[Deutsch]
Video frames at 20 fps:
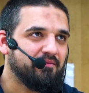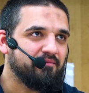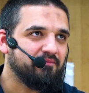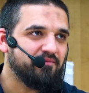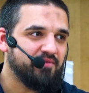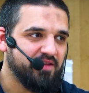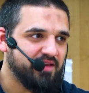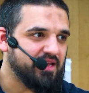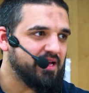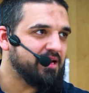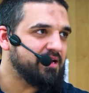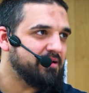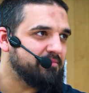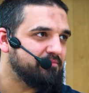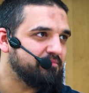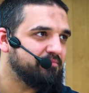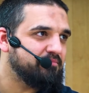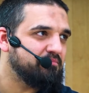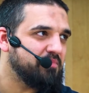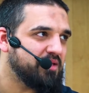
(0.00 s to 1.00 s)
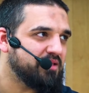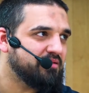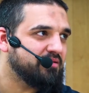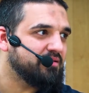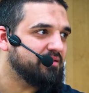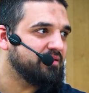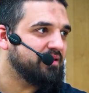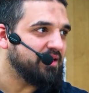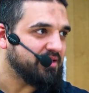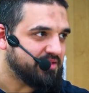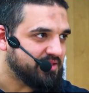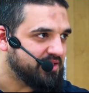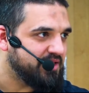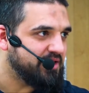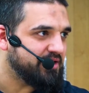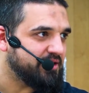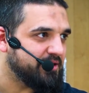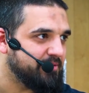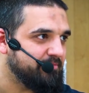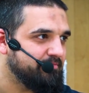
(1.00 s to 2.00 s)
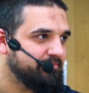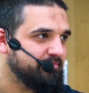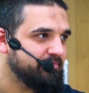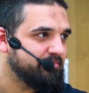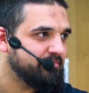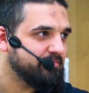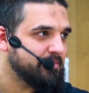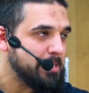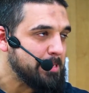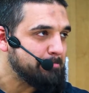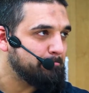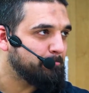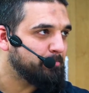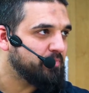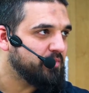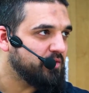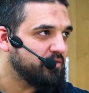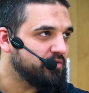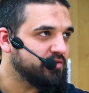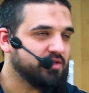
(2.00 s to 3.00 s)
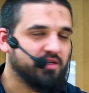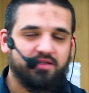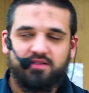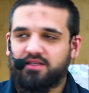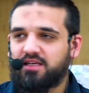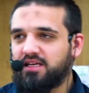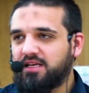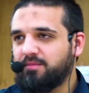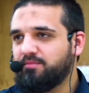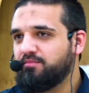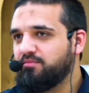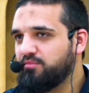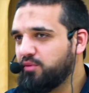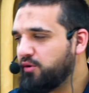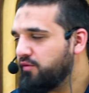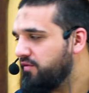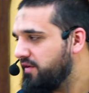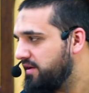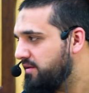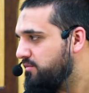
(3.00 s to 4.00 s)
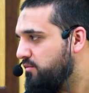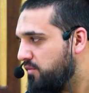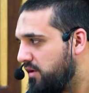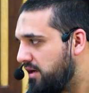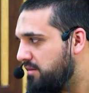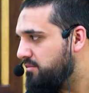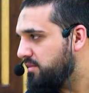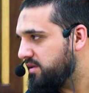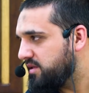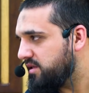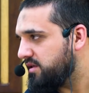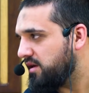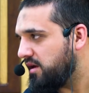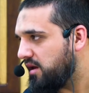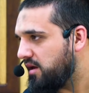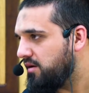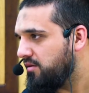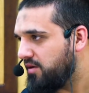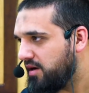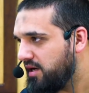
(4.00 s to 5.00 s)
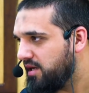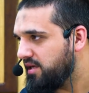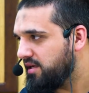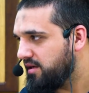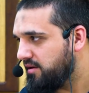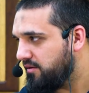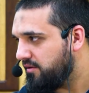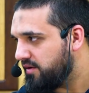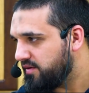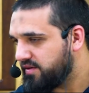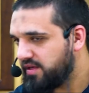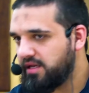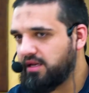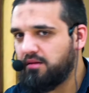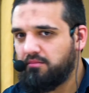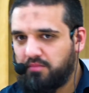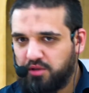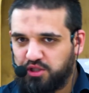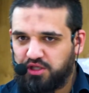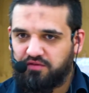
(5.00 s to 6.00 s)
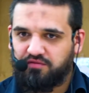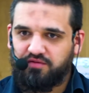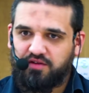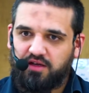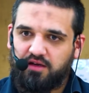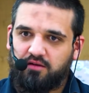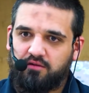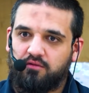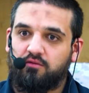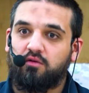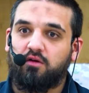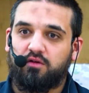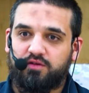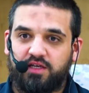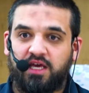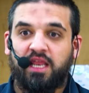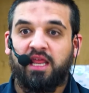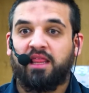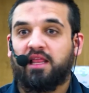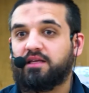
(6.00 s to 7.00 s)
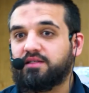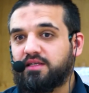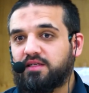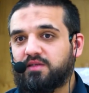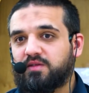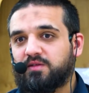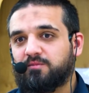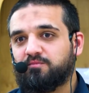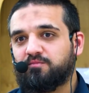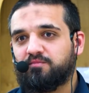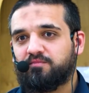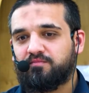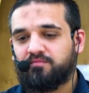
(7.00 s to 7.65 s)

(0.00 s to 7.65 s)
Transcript: wieder mit der Sira unseres geliebten Propheten Muhammad sallallahu alaihi wasallam beschäftigen und auseinandersetzen.